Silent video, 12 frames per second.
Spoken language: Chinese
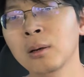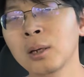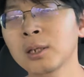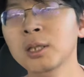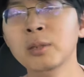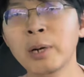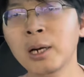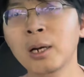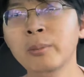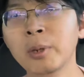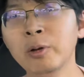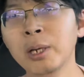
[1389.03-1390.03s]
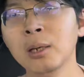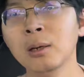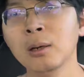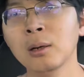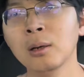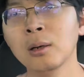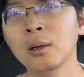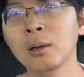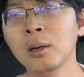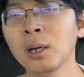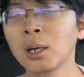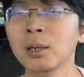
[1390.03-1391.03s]
日本人的命运，
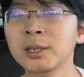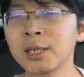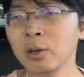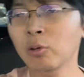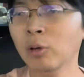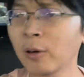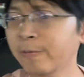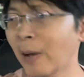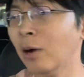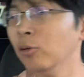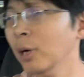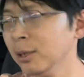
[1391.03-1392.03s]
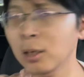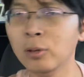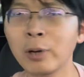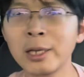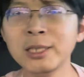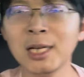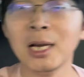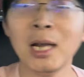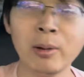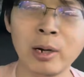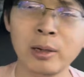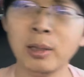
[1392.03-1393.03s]
英国人、法国人、德国人、加拿
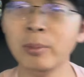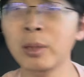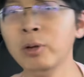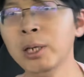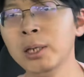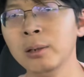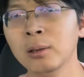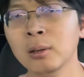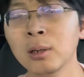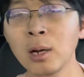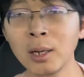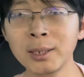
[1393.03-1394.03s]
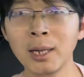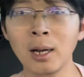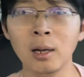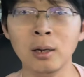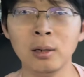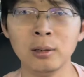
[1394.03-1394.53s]
大人的命运，可以啊。